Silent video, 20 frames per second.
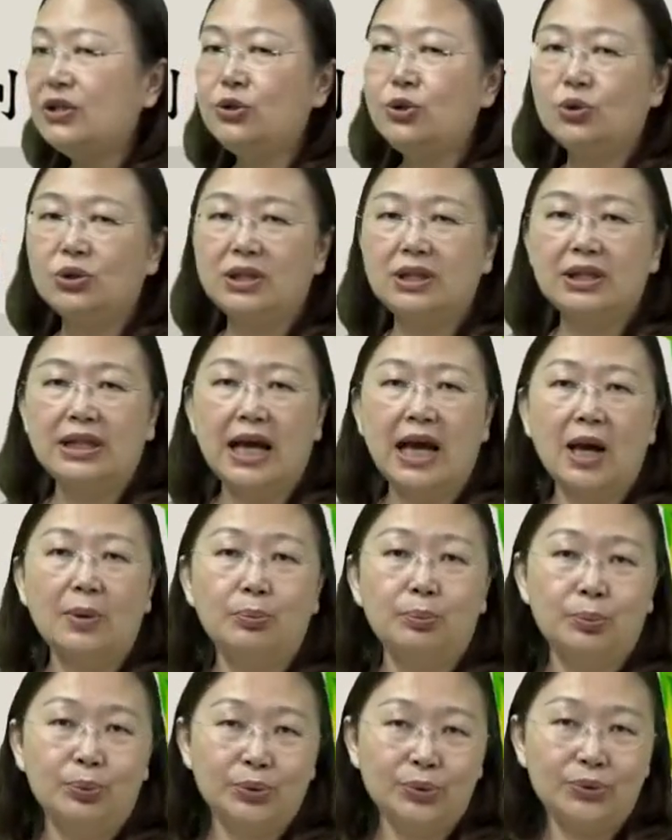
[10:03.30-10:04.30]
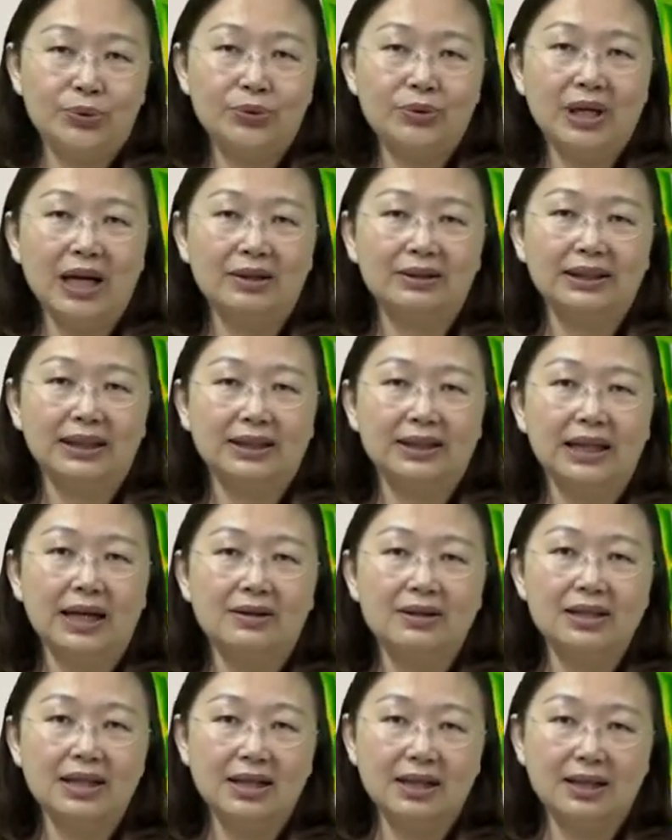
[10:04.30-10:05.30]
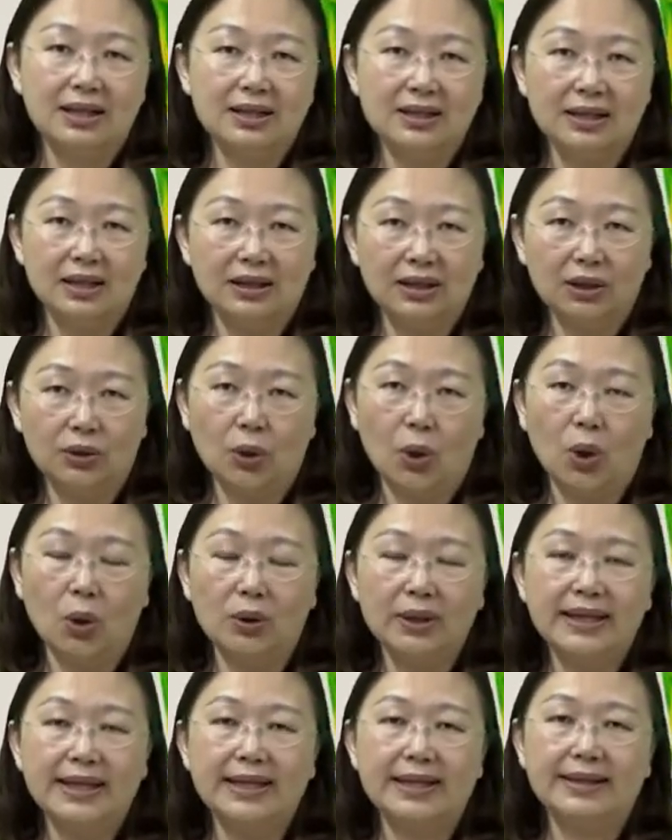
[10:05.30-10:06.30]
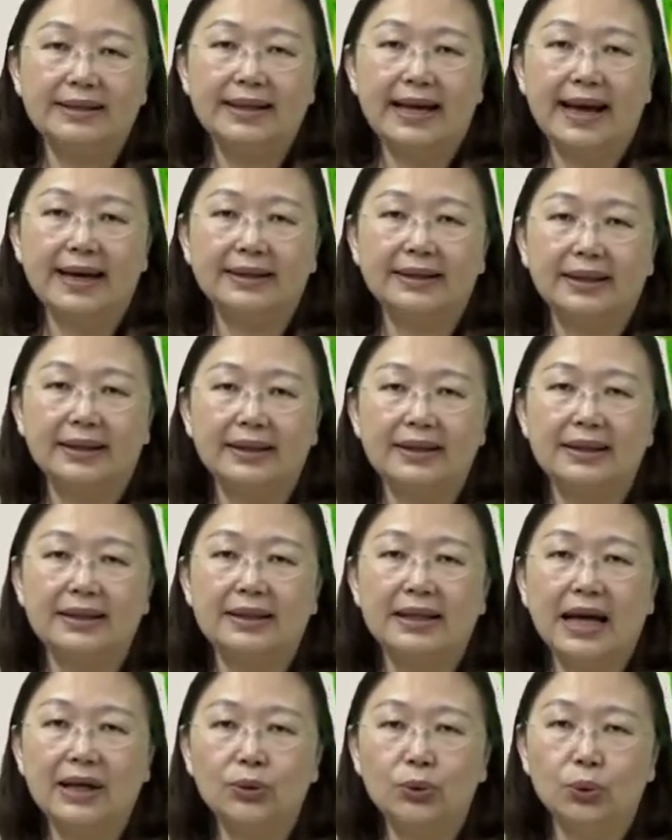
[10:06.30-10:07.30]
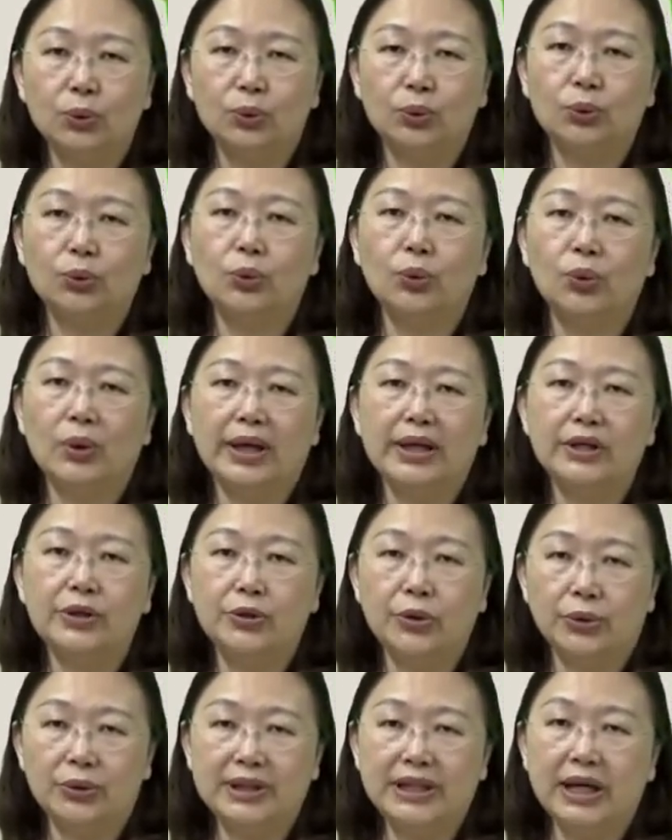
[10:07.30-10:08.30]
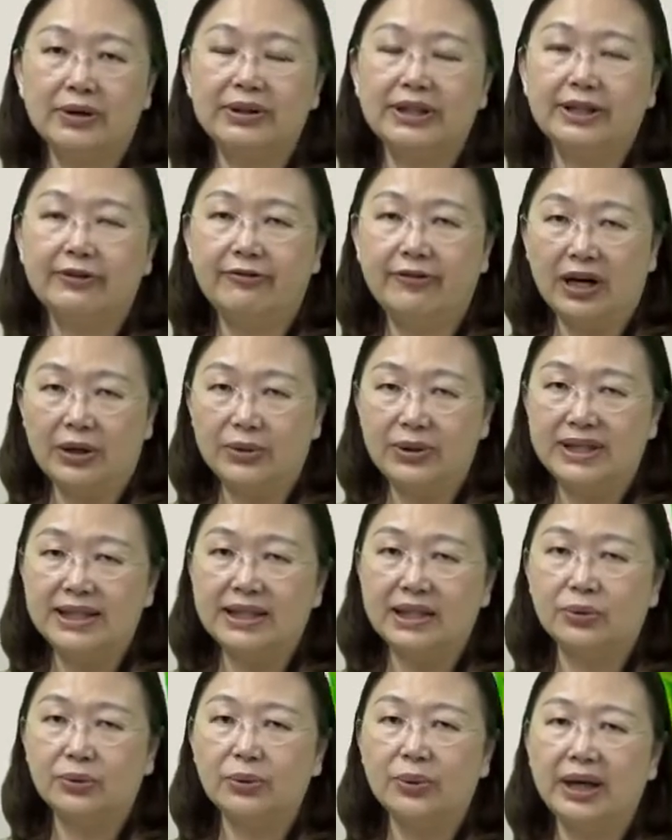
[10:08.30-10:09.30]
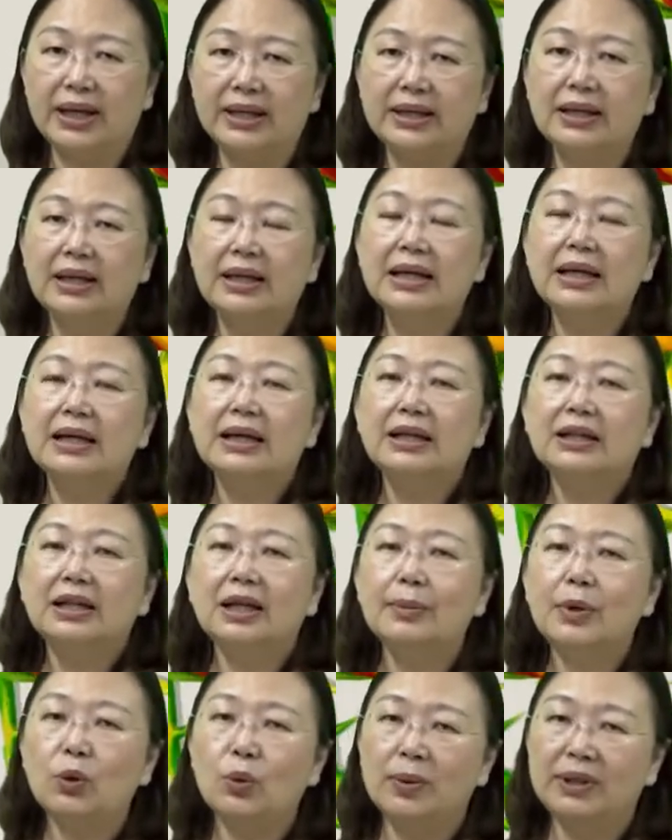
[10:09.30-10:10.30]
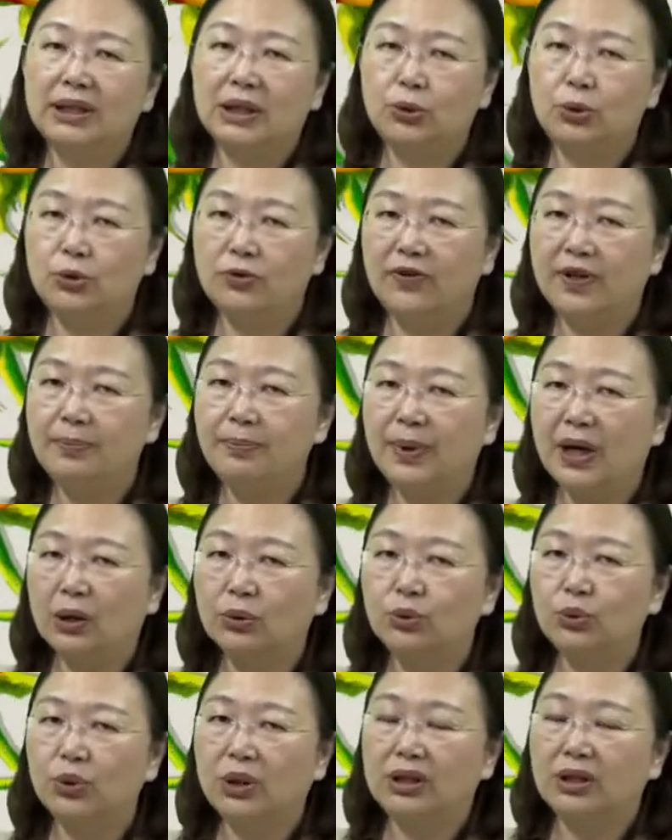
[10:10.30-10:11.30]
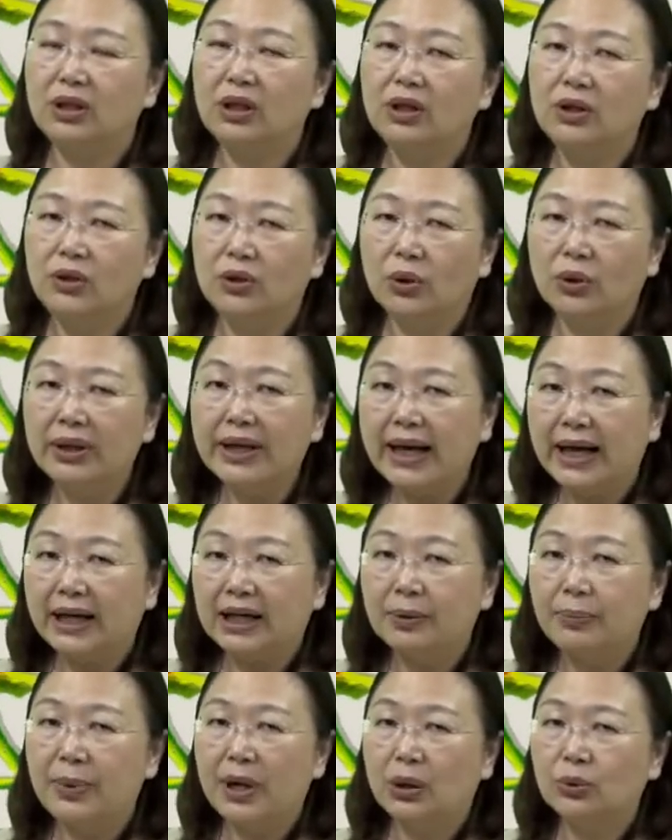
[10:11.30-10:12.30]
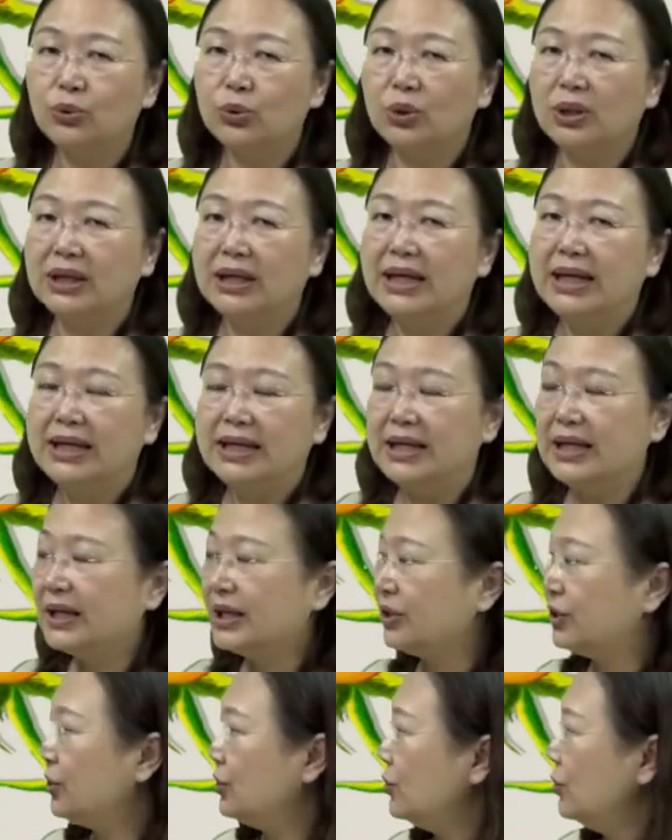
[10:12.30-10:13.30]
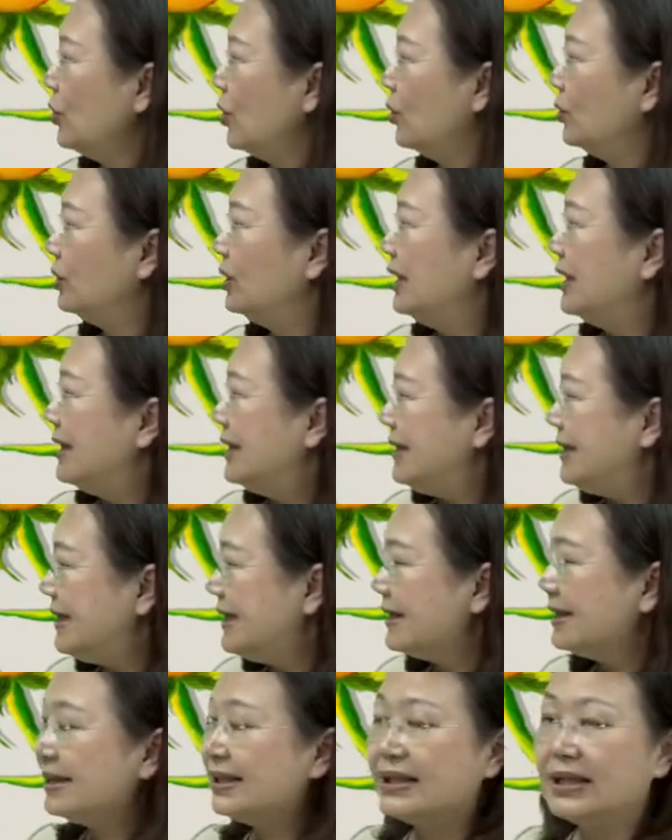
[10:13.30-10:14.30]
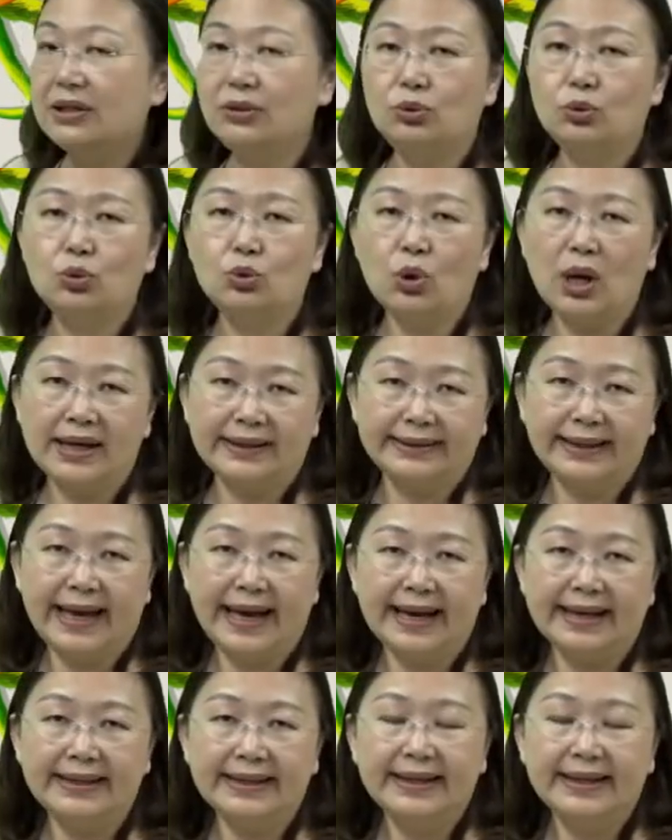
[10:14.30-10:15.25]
就是他不需要得到任何人的同意，他可以单独为有效的法律行为。那么，我们的区分标准有两个标准，一个是用精神状态，